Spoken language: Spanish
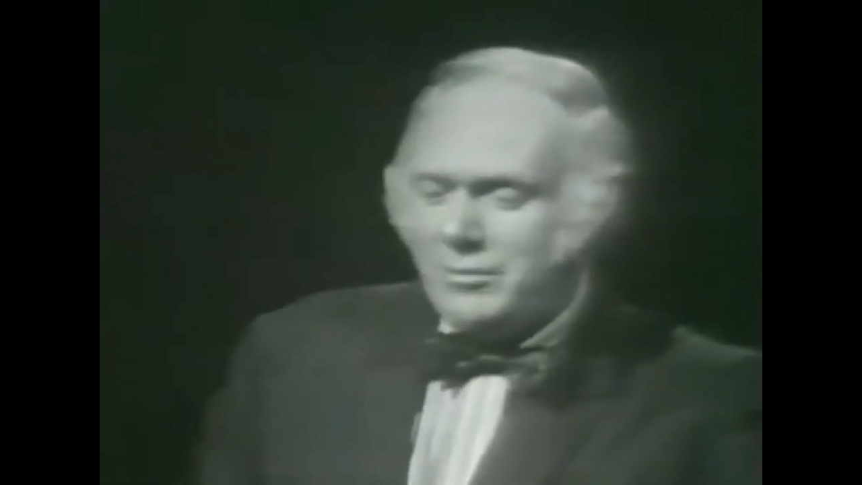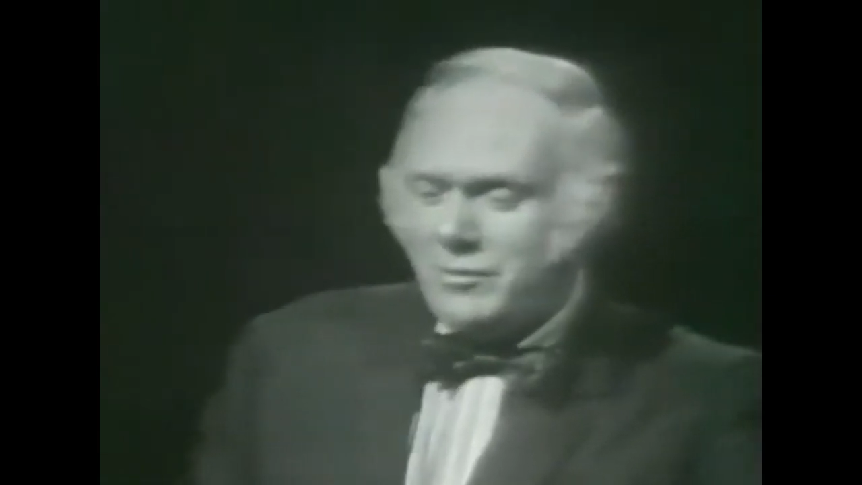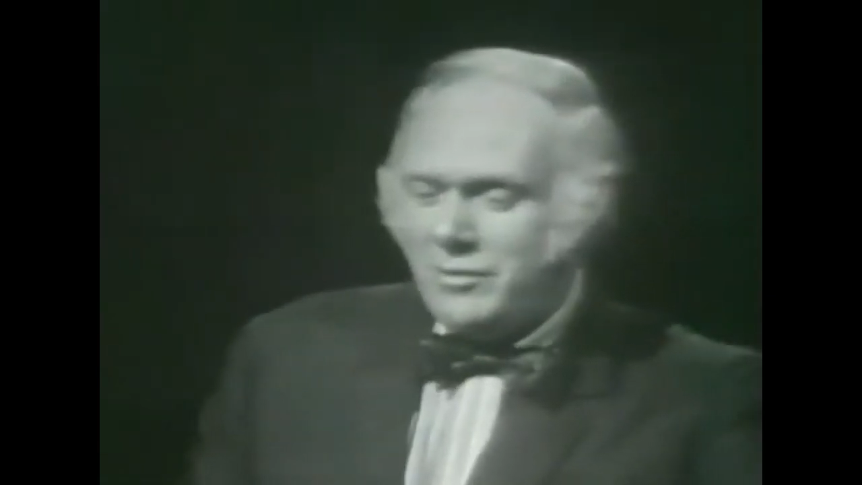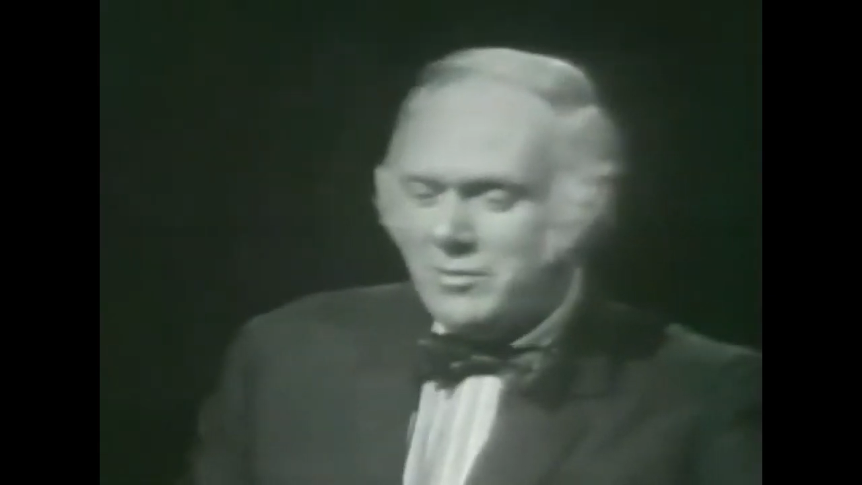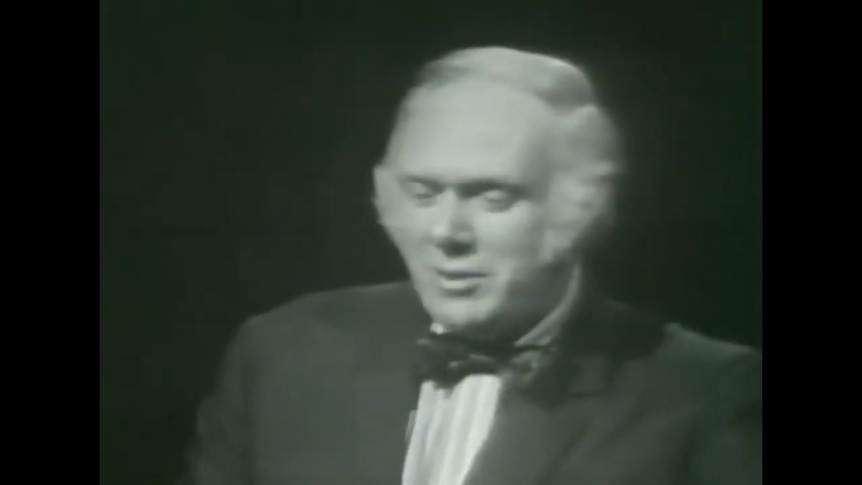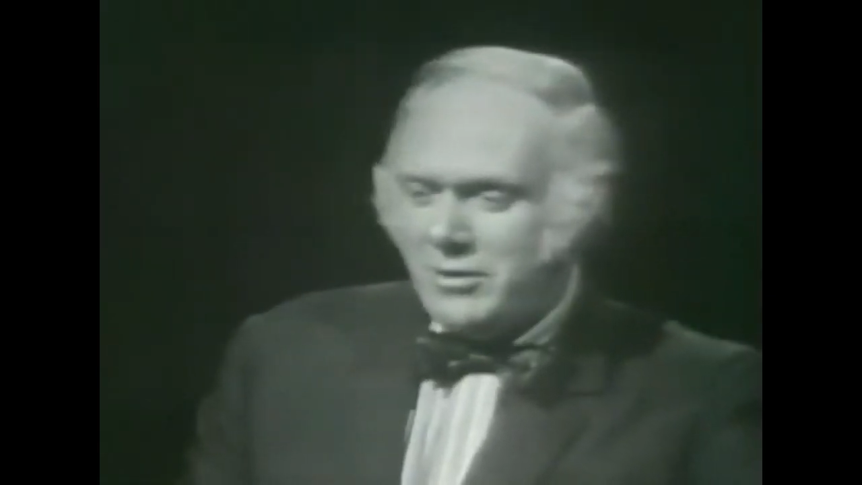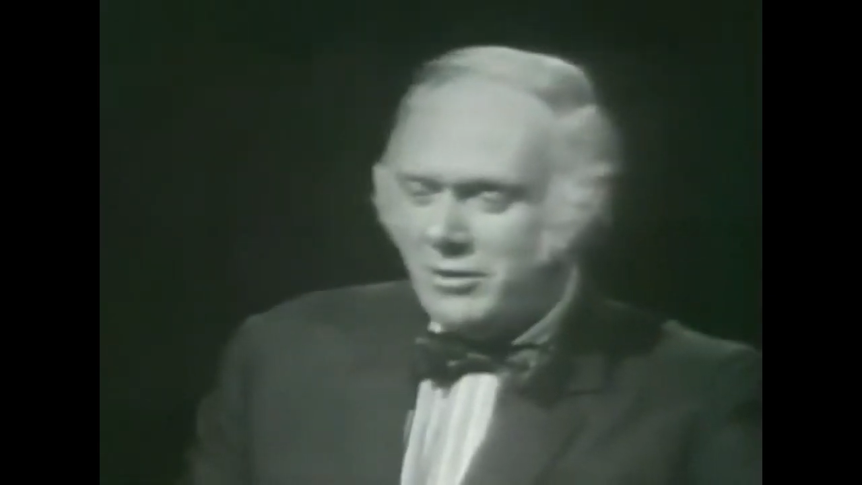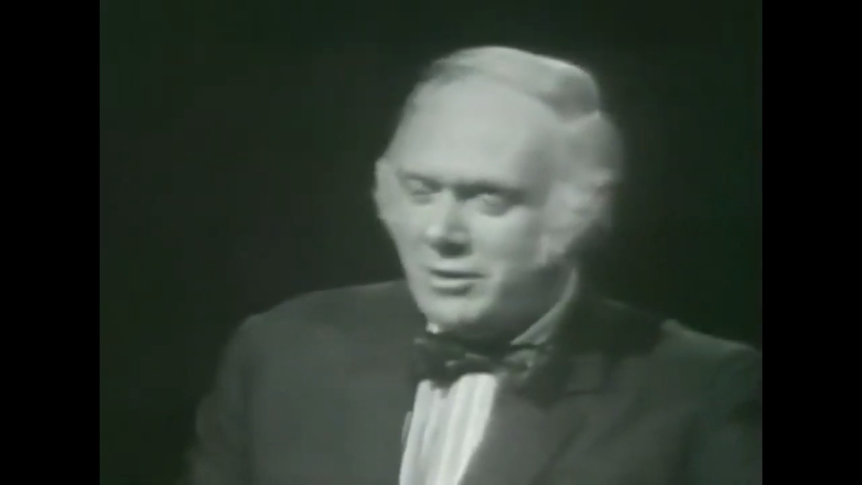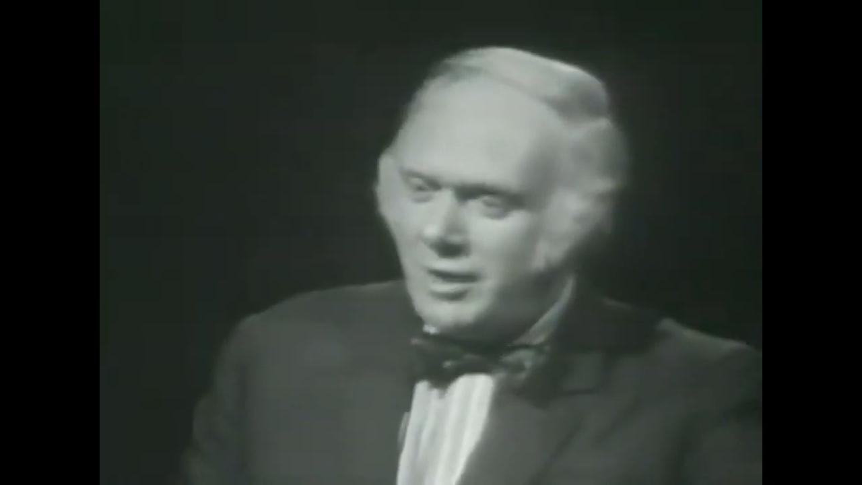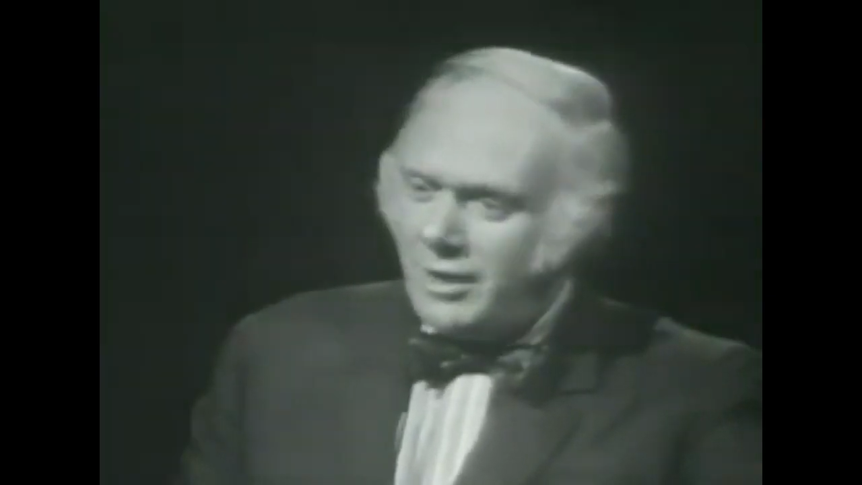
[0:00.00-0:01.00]
el
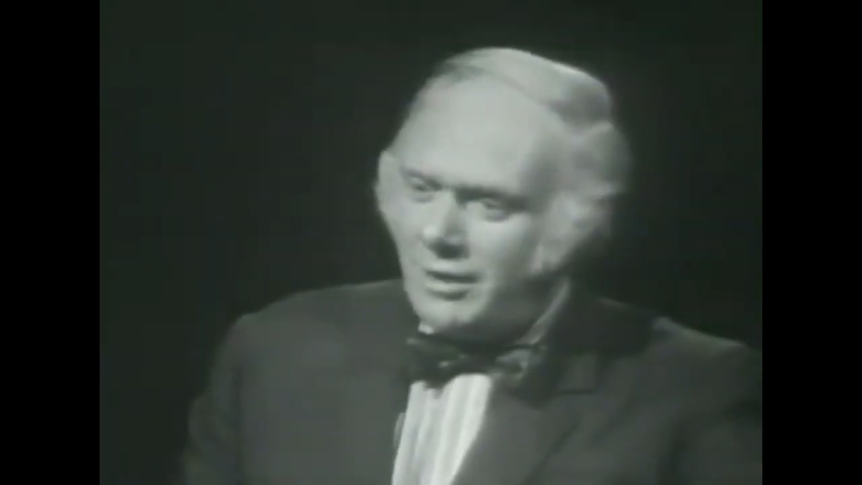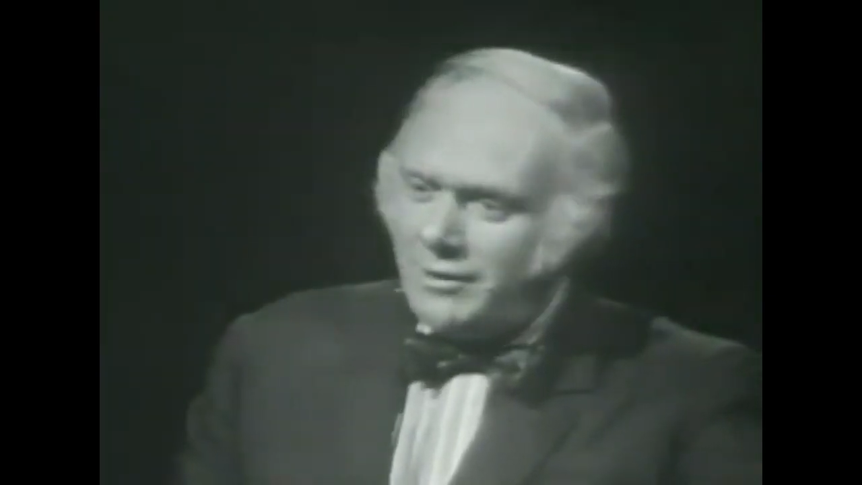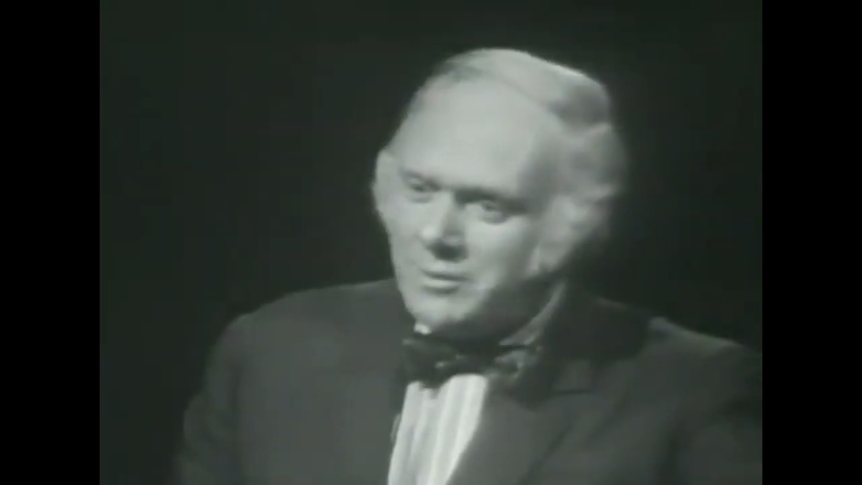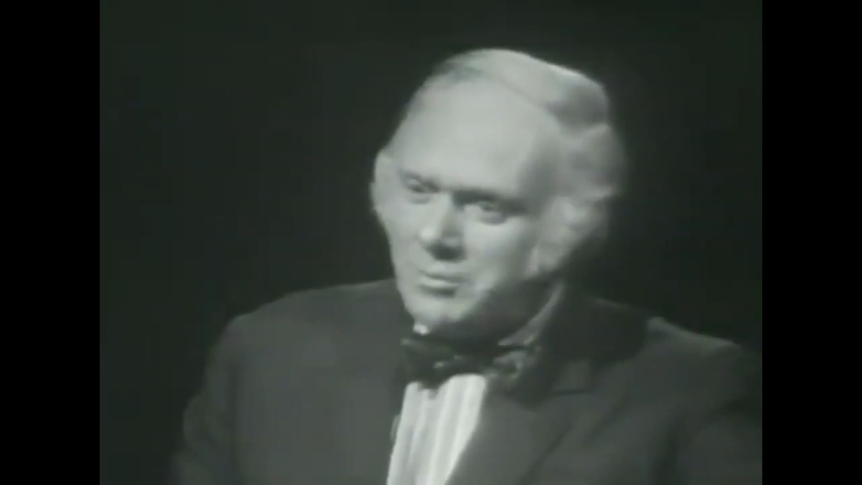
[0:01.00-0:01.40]
DualSense y que es tu